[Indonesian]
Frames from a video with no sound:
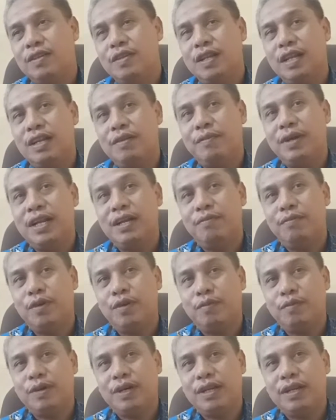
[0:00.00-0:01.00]
itu dari Balai
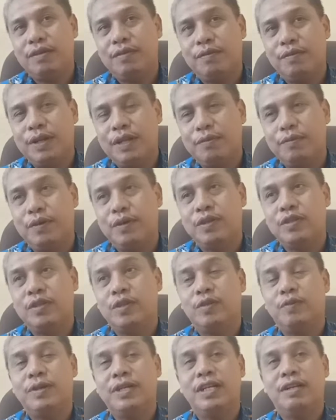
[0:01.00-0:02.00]
POM kan Balai POM
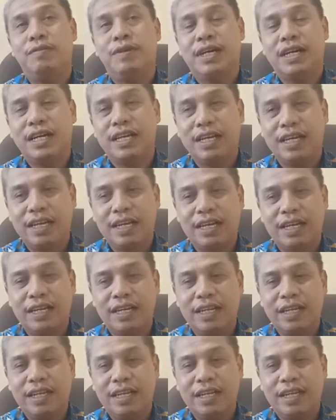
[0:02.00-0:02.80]
pengawasan obat dan makanan